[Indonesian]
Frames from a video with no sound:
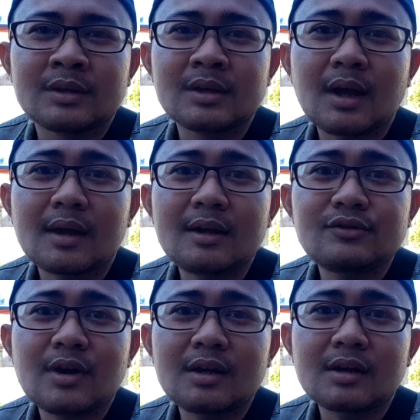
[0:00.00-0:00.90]
Jika kalian
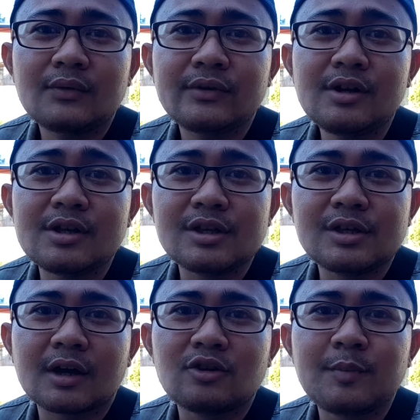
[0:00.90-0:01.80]
suka dengan video ini
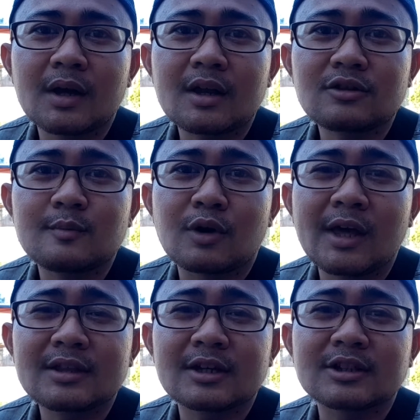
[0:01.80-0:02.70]
jangan lupa klik tombol
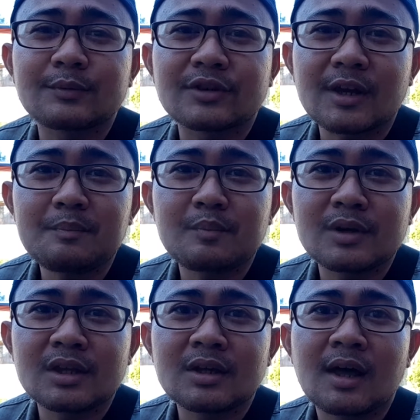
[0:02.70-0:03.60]
like dan subscribe
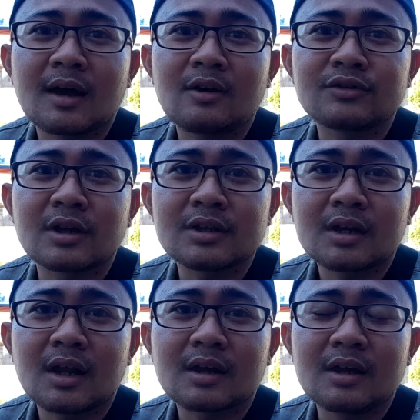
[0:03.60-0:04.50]
dan nyalakan loncengnya
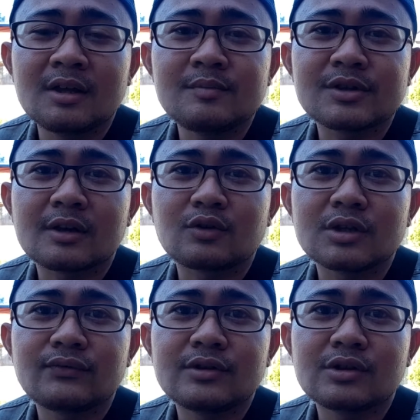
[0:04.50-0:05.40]
agar kalian bisa
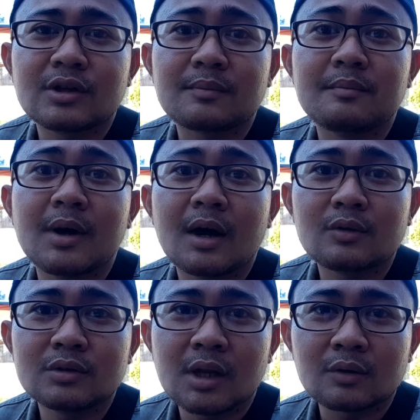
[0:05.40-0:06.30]
ikuti video
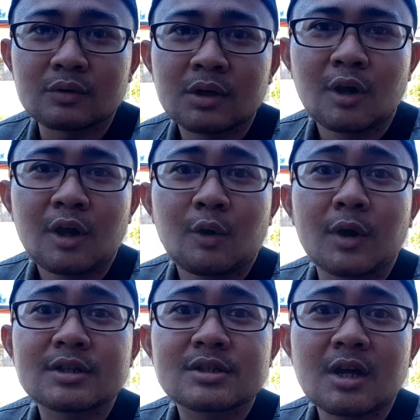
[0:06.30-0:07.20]
terbaru dari aku
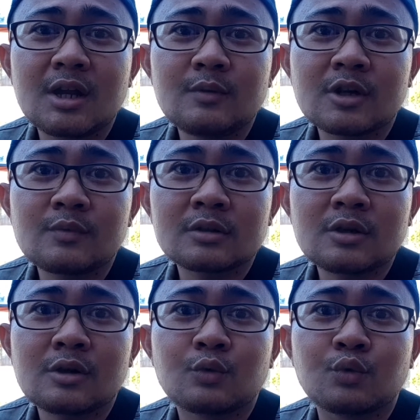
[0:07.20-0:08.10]
Wassalamualaikum
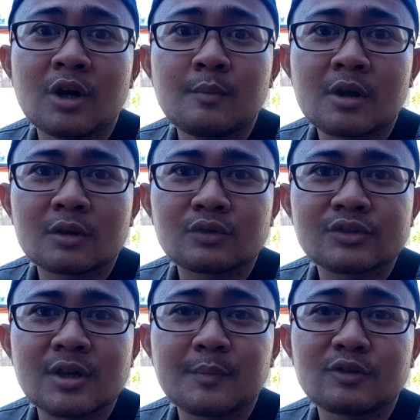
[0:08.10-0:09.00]
warahmatullahi wabarakatuh
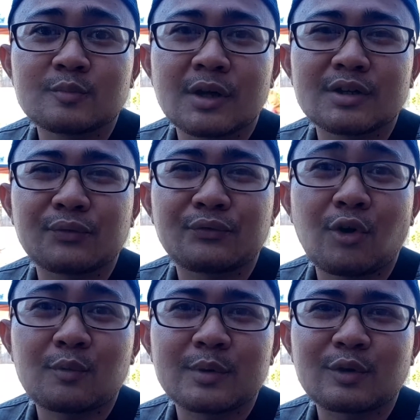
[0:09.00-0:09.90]
Sampai jumpa di
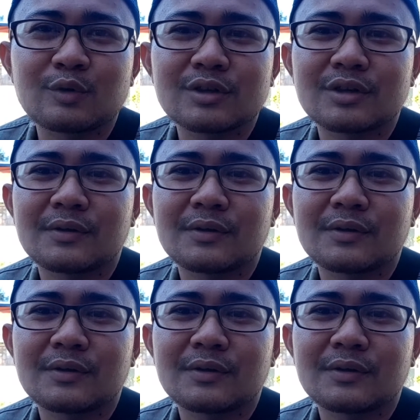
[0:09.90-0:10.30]
vlog berikutnya